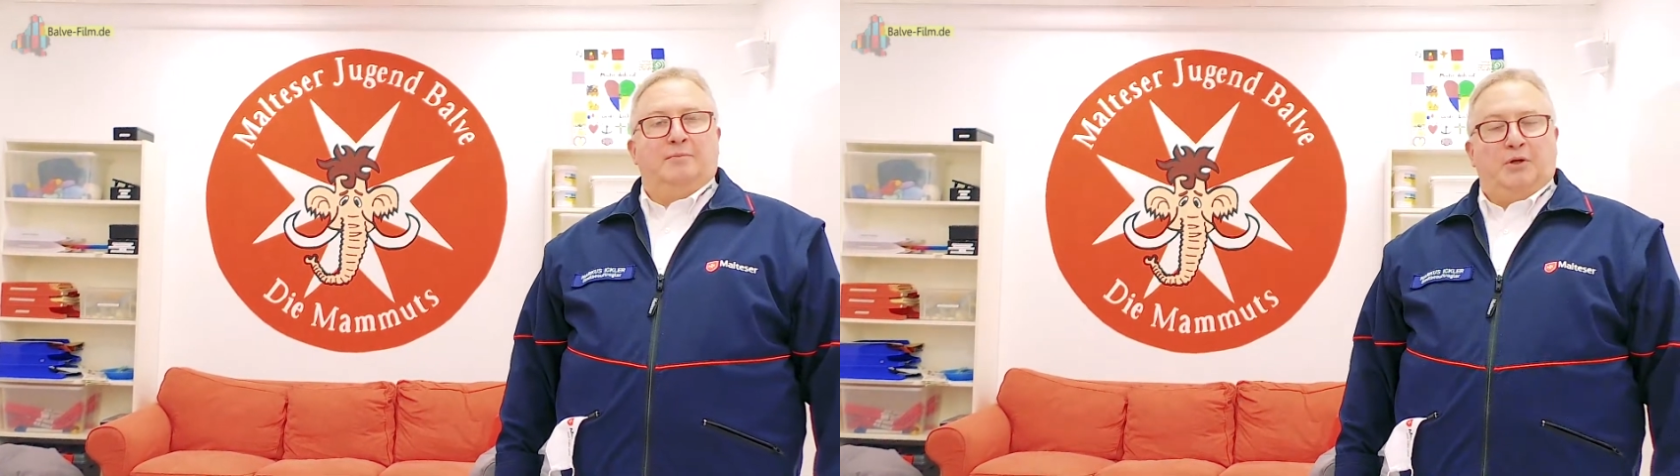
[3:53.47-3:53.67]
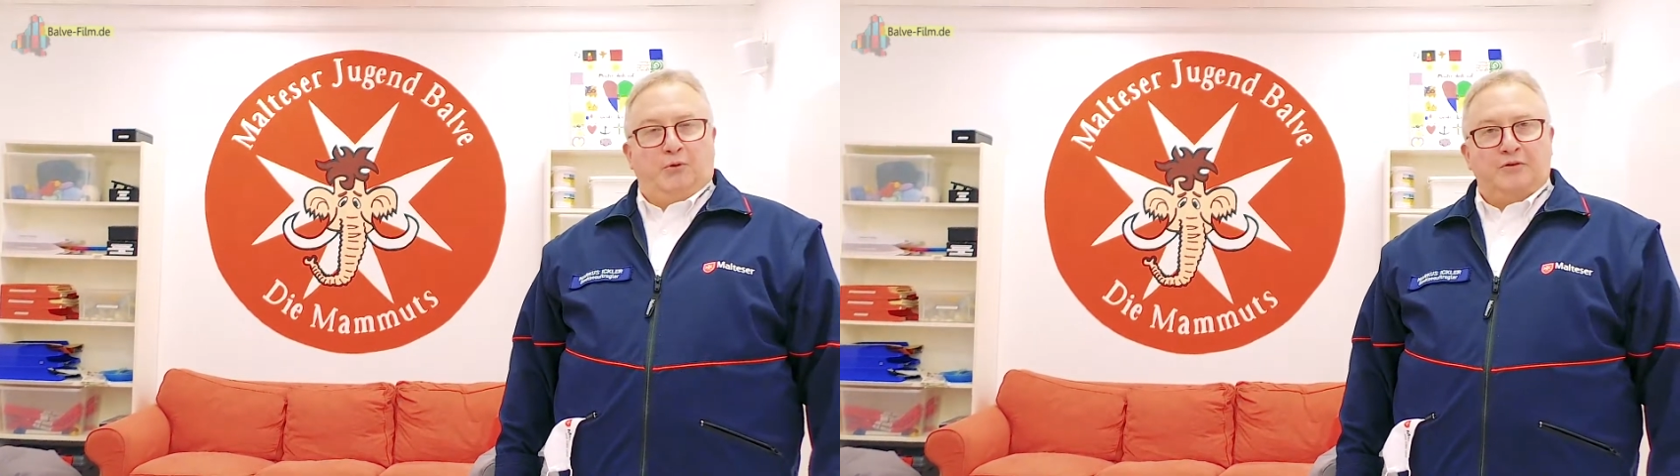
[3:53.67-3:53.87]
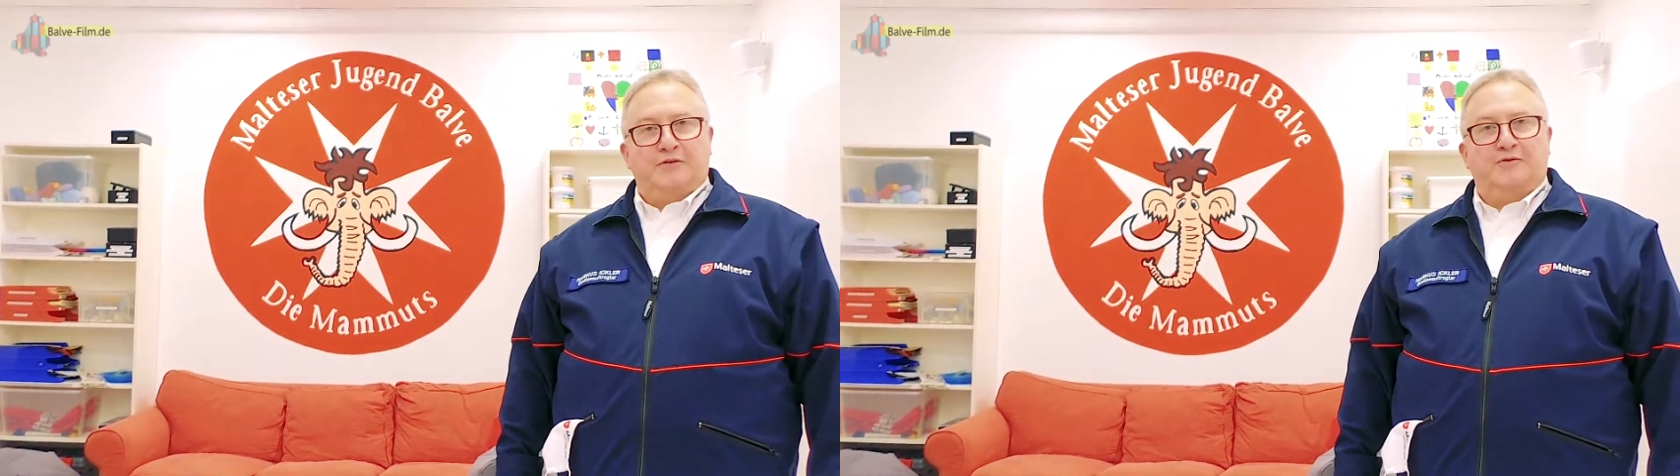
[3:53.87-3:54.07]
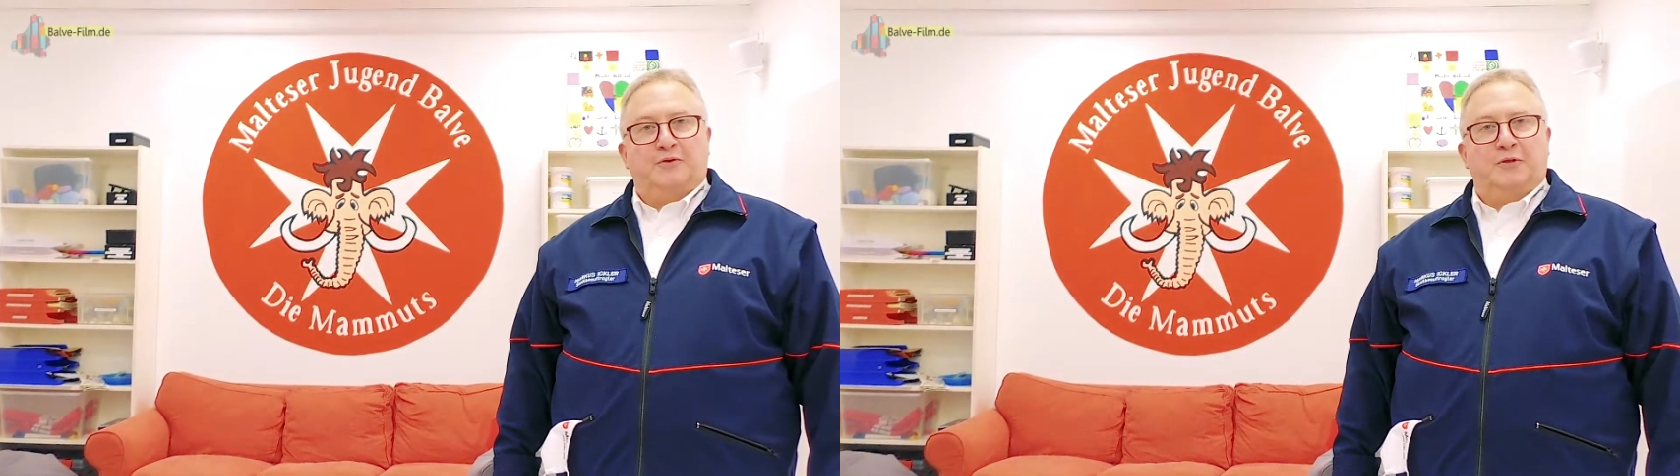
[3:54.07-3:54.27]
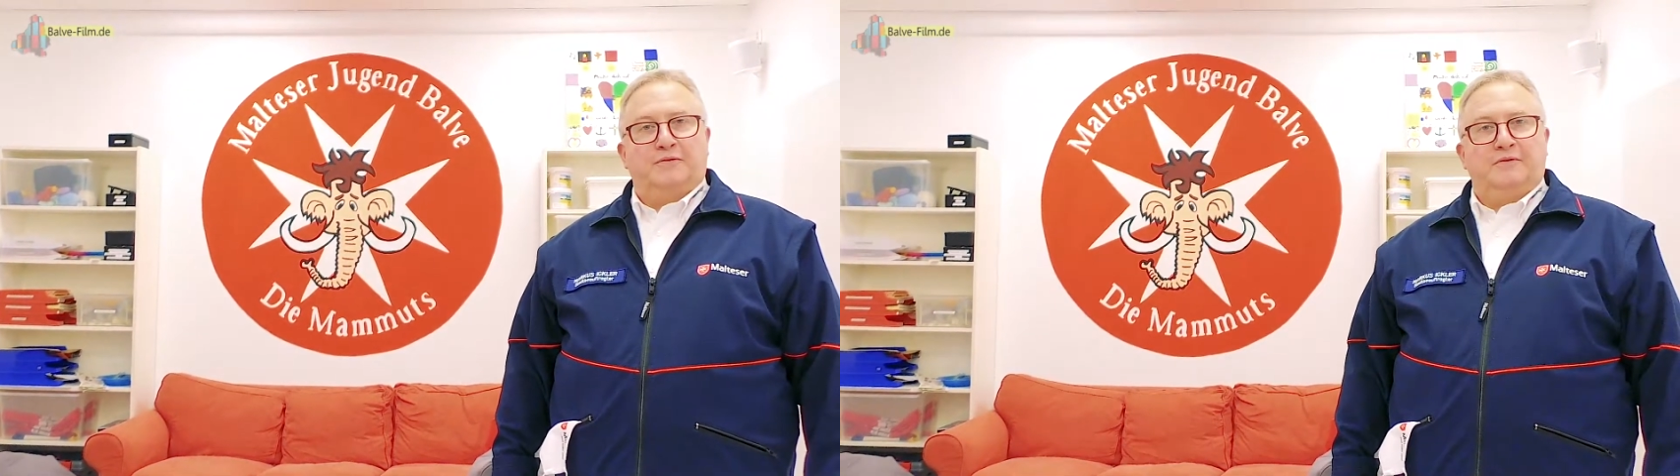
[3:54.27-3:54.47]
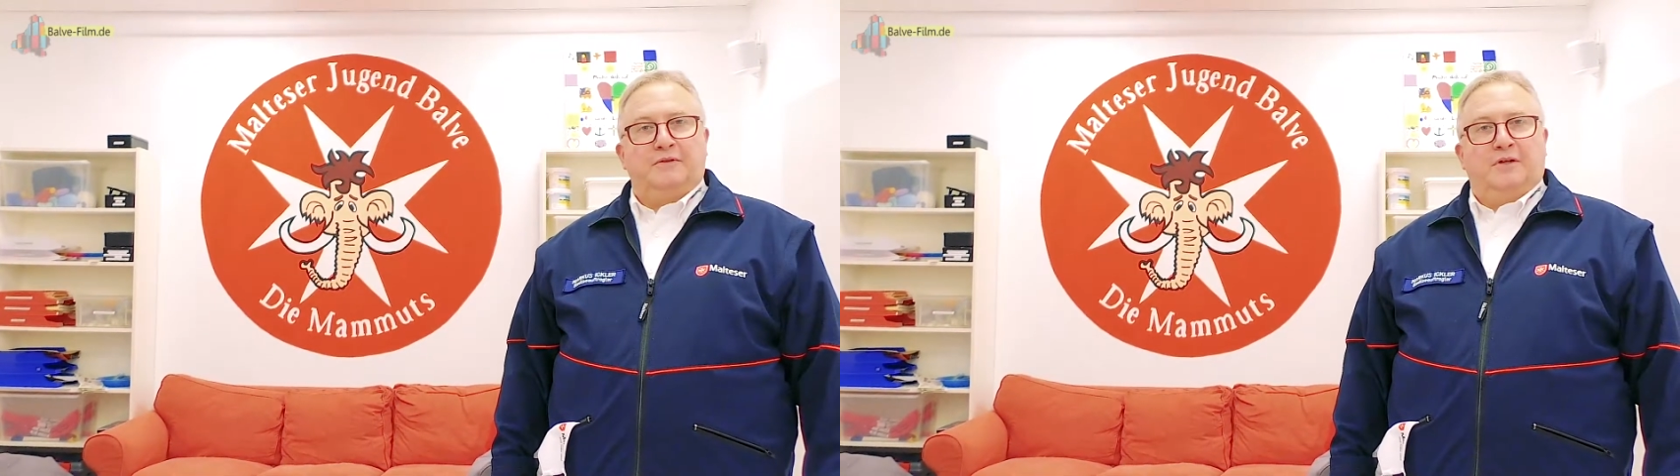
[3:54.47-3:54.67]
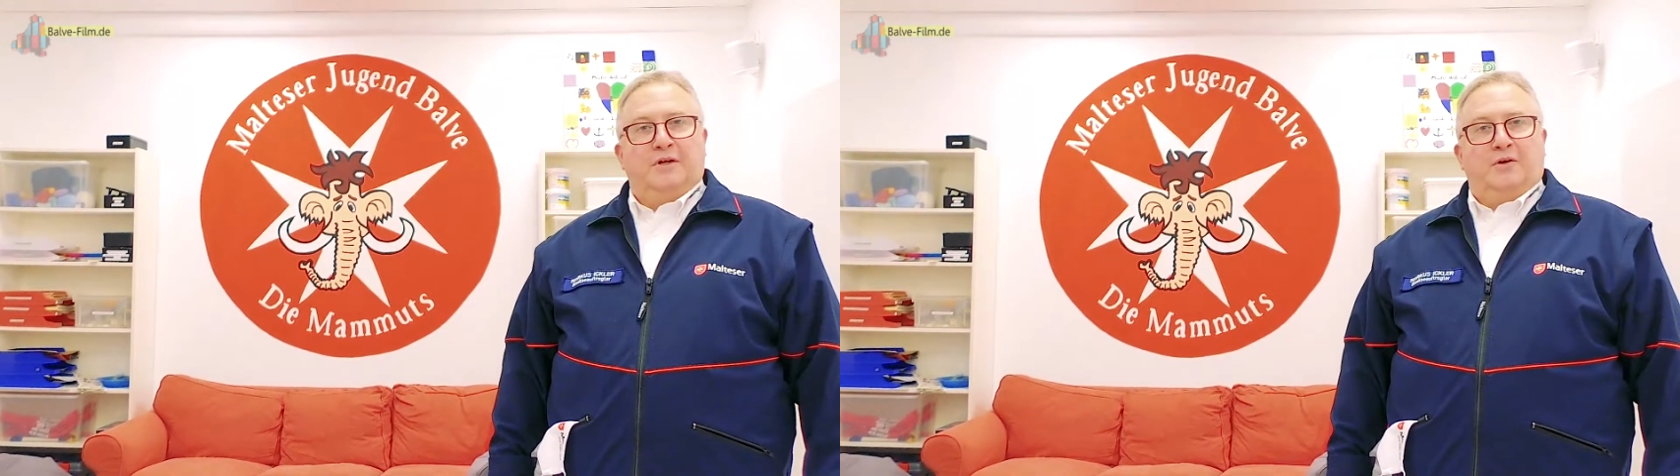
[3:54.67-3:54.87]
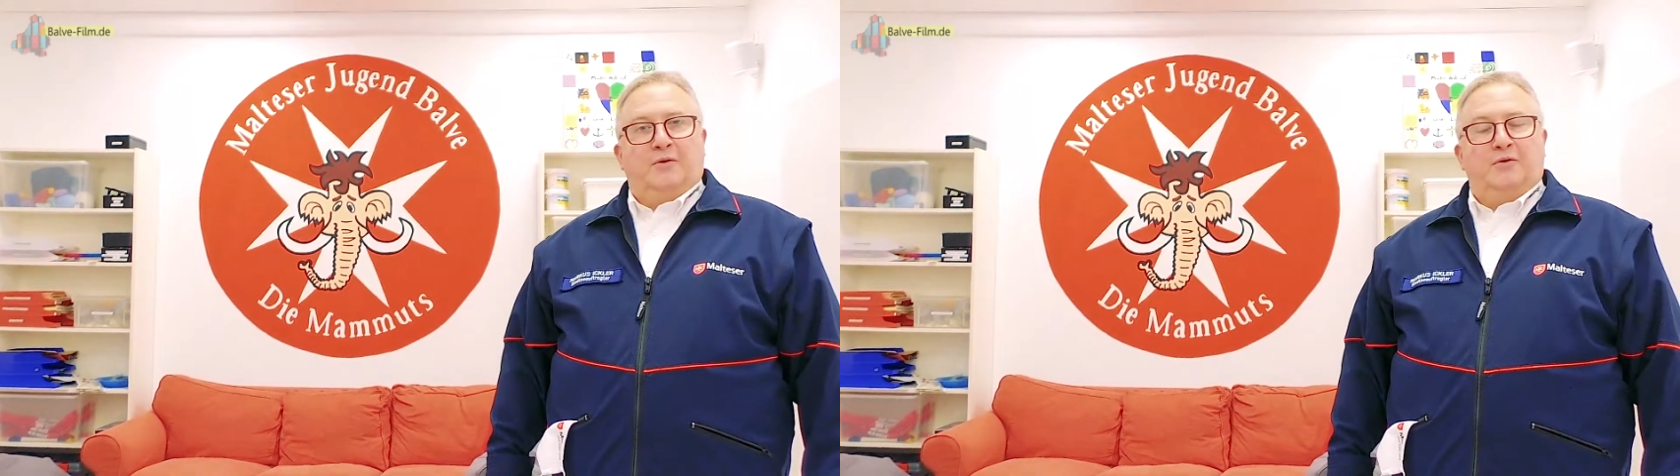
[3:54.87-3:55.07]
begrüßen zu dürfen
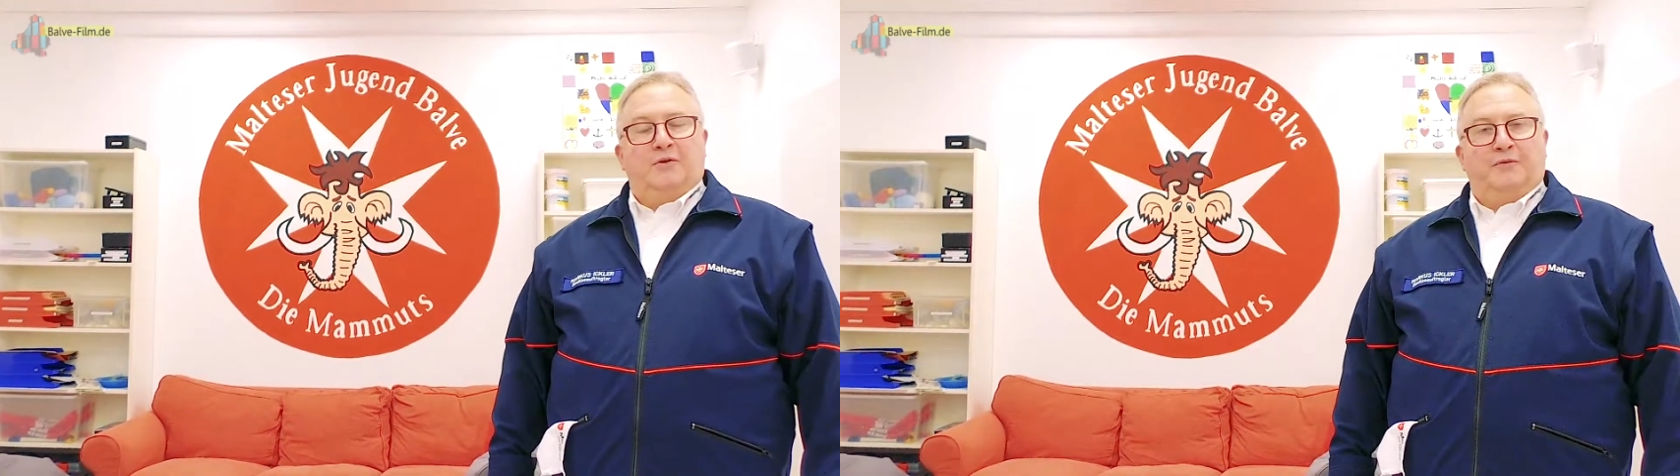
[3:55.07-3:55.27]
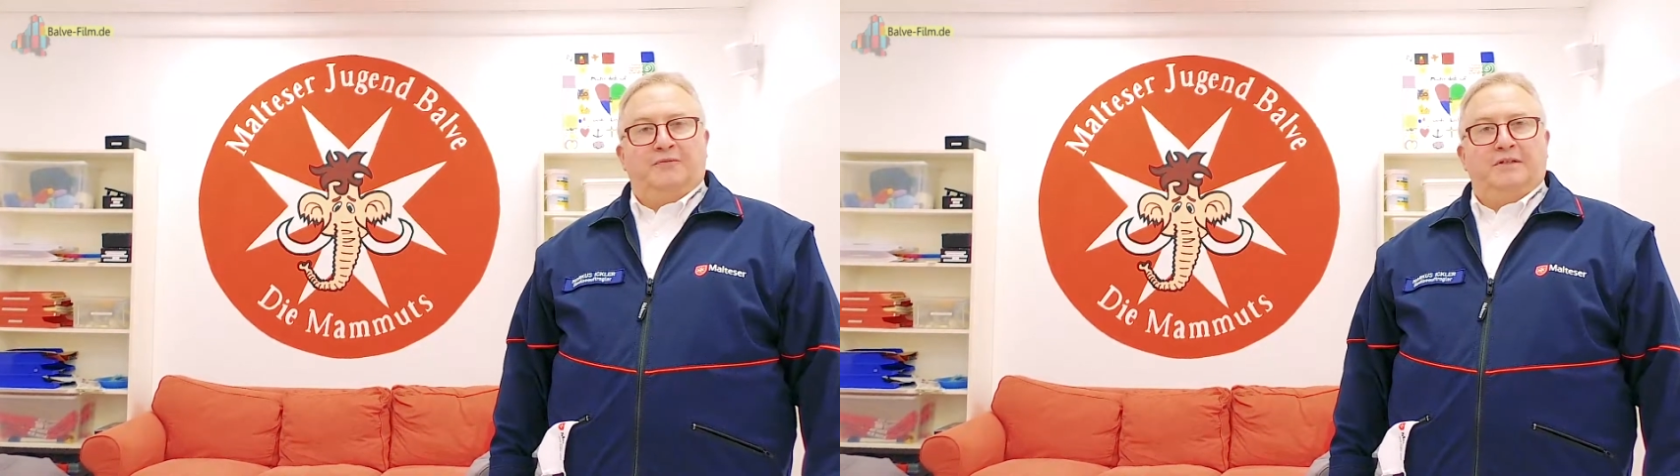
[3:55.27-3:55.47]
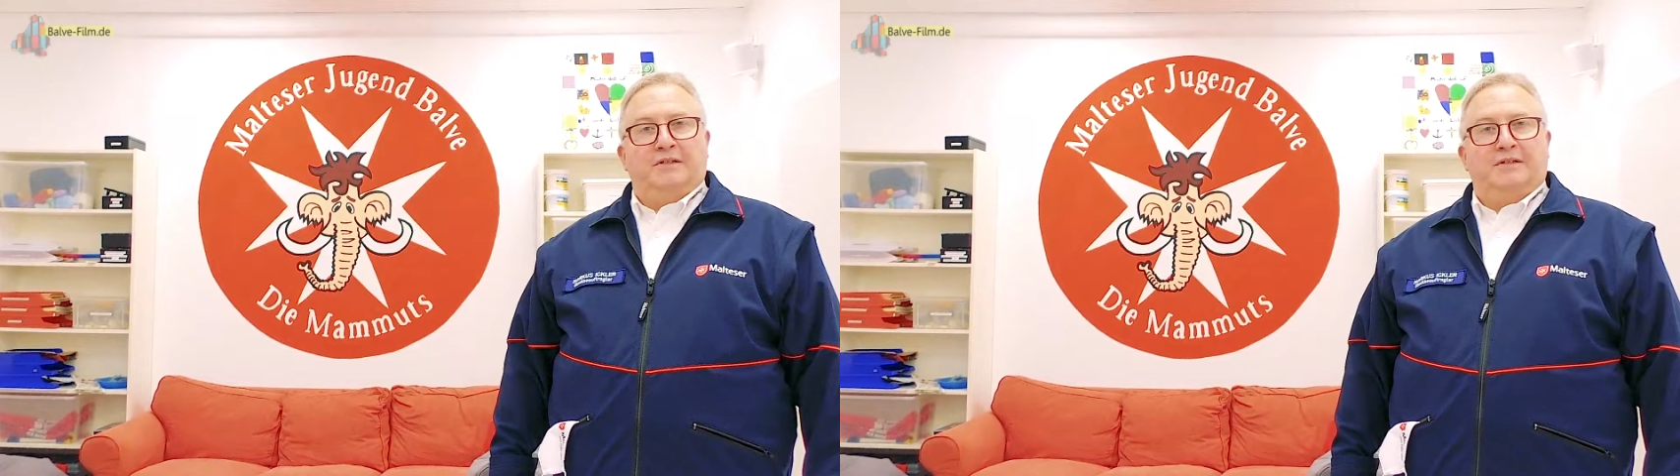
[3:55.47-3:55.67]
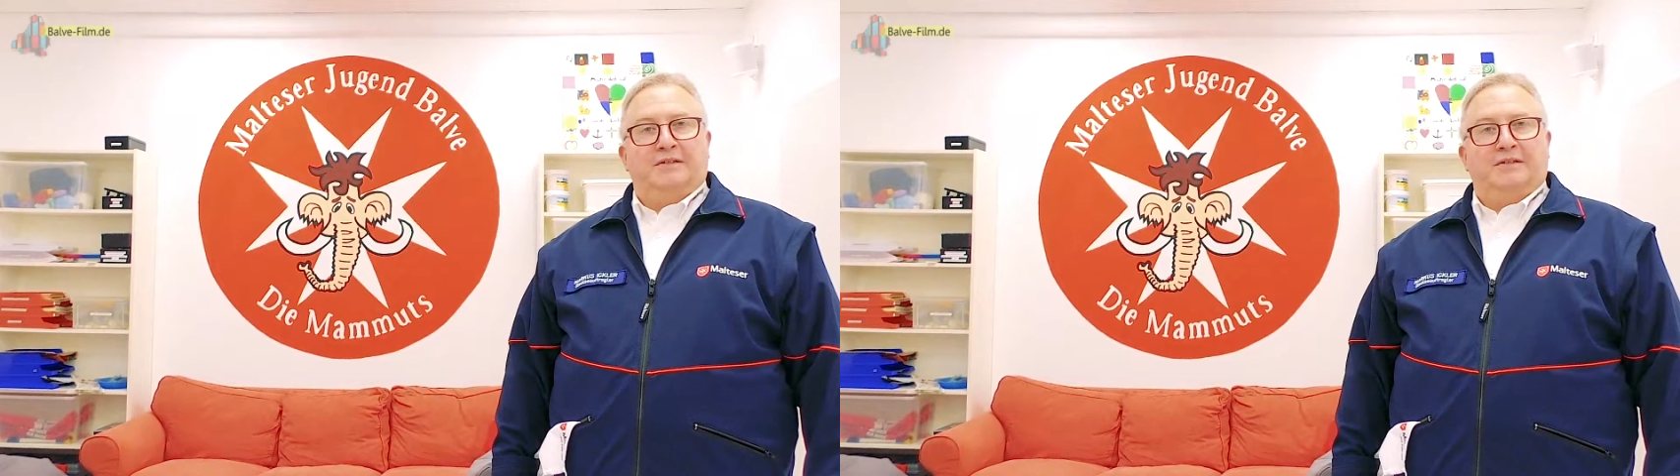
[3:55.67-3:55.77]
und hoffe,